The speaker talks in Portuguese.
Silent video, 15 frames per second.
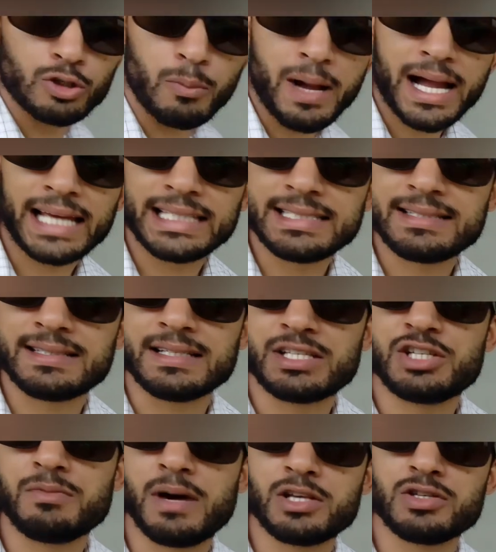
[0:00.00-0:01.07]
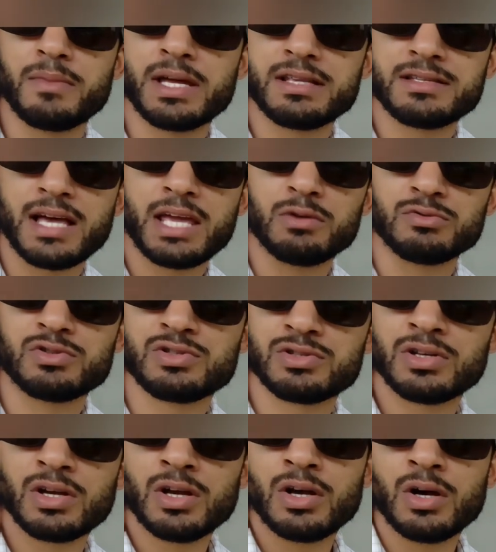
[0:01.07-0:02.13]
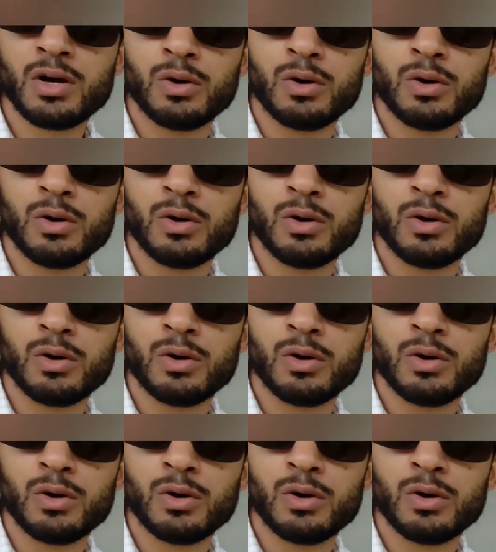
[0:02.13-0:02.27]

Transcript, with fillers: tomar aquela distância de mais ou menos aí uns,